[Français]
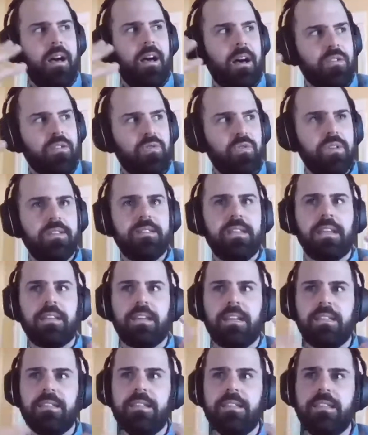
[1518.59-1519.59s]
Ensuite,
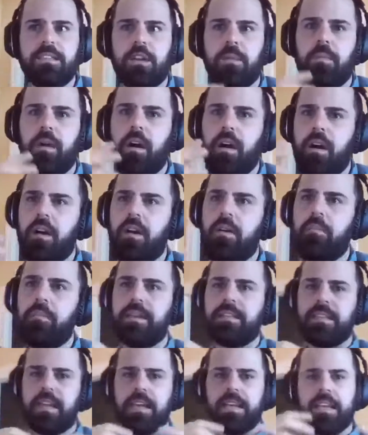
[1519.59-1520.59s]
certains disent comme Ah,
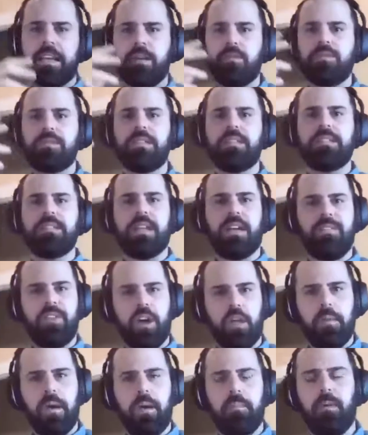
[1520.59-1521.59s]
ben, ça crée aussi des
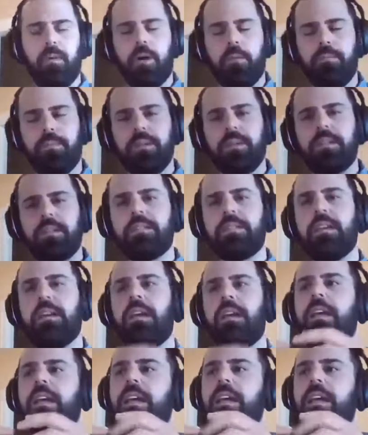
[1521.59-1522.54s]
environnements propices.